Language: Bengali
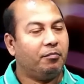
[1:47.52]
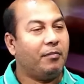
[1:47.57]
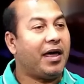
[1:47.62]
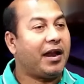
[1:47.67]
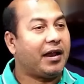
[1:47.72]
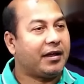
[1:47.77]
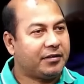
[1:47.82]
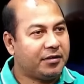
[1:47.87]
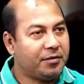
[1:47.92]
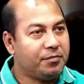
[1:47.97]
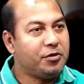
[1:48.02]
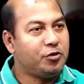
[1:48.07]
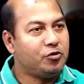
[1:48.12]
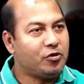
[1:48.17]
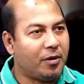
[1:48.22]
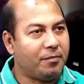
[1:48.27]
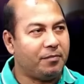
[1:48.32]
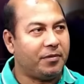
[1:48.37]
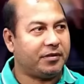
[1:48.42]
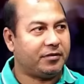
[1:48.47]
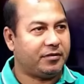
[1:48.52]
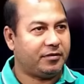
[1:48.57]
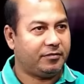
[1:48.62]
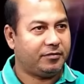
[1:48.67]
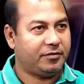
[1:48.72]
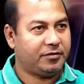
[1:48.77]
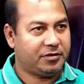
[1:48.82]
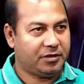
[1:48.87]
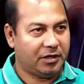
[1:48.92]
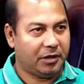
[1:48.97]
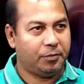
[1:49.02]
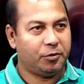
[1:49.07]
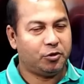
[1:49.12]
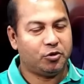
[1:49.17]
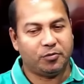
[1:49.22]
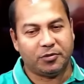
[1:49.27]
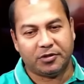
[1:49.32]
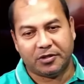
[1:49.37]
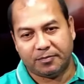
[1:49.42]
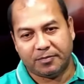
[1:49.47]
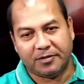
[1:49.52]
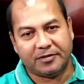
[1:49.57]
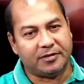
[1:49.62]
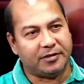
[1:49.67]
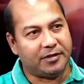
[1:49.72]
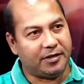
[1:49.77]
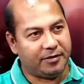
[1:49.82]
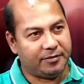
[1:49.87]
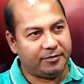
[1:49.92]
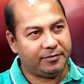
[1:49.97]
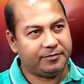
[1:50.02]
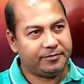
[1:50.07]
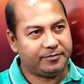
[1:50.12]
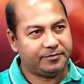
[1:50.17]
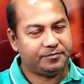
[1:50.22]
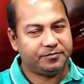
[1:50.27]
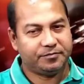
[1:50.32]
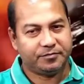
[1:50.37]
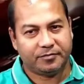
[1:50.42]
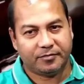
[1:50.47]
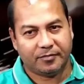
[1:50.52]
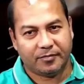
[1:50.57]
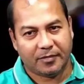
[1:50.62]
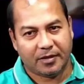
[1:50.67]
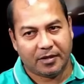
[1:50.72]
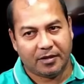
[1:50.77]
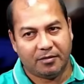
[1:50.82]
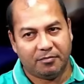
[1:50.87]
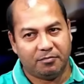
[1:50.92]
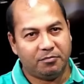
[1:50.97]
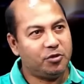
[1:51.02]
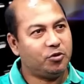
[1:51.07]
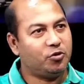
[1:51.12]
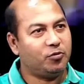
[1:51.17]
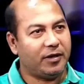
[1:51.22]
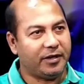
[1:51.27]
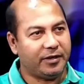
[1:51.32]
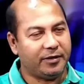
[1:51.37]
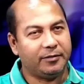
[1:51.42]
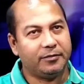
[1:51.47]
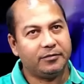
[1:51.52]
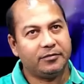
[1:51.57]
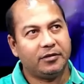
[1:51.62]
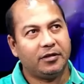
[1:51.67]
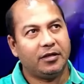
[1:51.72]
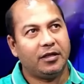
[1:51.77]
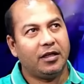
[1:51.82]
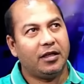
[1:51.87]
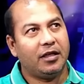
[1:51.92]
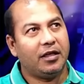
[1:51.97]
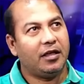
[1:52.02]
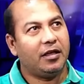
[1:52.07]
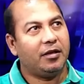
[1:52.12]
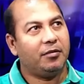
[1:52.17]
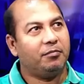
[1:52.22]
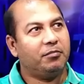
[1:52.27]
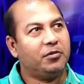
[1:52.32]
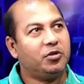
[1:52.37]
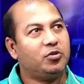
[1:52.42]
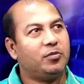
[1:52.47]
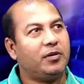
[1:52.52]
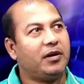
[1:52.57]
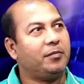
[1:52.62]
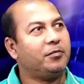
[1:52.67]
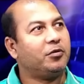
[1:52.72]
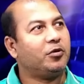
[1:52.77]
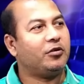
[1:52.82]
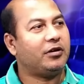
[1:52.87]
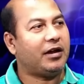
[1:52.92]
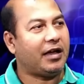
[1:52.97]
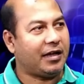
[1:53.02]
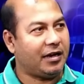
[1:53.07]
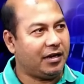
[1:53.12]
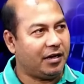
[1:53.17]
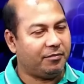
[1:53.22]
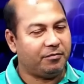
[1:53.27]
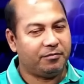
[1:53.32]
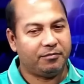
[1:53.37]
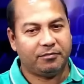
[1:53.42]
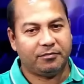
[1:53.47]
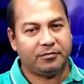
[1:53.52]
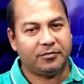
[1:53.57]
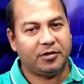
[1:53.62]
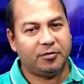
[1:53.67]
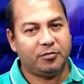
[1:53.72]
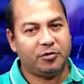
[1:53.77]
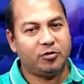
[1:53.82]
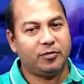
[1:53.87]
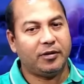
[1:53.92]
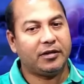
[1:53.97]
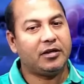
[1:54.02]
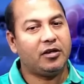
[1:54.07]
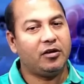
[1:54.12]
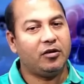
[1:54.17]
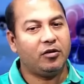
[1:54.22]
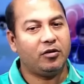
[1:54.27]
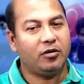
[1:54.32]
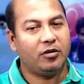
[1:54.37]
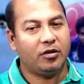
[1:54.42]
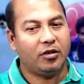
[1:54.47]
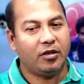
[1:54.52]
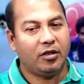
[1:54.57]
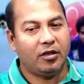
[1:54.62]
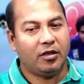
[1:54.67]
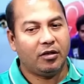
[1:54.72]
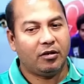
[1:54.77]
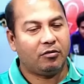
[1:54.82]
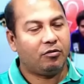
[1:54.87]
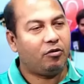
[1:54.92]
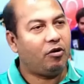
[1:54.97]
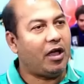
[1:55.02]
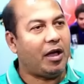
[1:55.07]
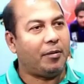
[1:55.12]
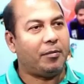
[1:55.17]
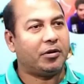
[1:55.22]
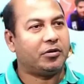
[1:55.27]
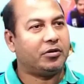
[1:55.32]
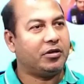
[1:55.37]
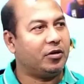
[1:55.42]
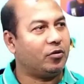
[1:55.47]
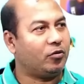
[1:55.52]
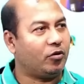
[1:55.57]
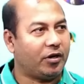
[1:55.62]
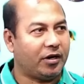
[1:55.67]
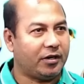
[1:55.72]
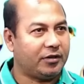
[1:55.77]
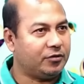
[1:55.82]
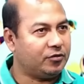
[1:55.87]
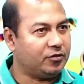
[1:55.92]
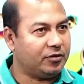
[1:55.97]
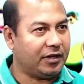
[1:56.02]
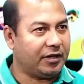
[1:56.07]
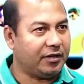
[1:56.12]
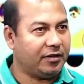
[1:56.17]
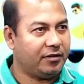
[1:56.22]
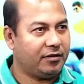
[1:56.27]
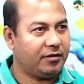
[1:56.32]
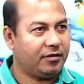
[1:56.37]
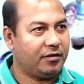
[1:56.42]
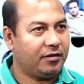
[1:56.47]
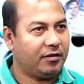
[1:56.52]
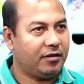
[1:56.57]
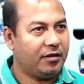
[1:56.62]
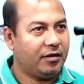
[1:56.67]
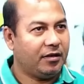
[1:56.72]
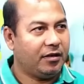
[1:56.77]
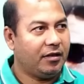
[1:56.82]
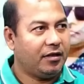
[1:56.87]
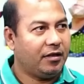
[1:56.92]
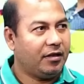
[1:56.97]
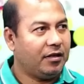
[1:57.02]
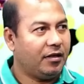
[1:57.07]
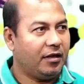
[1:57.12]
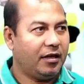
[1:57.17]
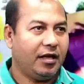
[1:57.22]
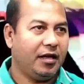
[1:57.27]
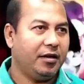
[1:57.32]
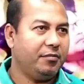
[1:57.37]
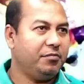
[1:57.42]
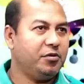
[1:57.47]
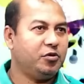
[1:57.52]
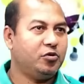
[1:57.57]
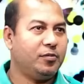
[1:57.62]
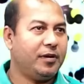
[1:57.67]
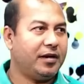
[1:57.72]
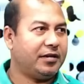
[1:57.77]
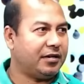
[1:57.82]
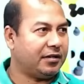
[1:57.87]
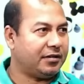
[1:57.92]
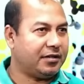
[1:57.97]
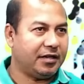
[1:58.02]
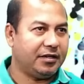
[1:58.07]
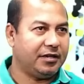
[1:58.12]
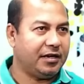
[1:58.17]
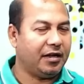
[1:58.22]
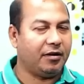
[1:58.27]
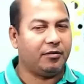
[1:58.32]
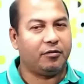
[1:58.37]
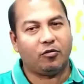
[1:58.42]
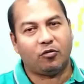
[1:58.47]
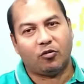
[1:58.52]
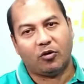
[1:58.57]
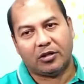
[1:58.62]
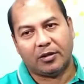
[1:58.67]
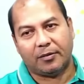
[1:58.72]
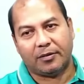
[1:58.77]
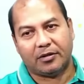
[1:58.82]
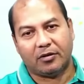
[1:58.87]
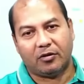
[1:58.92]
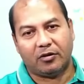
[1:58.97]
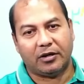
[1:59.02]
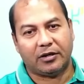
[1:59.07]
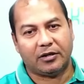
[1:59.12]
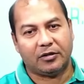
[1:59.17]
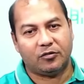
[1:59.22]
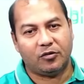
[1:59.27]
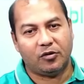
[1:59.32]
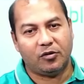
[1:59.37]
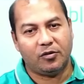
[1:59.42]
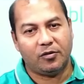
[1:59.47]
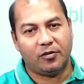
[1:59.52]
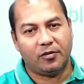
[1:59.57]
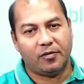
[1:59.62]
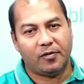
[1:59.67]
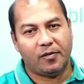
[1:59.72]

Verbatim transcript: মারা গেছে মিজু আহমেদ শিল্পী সমিতির প্রেসিডেন্ট মিজু ভাই মিজু ভাই আমি তখন ডাকাইলাম মিজু ভাই কী হলো কয় আমার তো এনে করার কিছু নাই এই মিজু ভাইয়ের সাথে নিয়ে কথাবার্তা অনেক কিছু হলো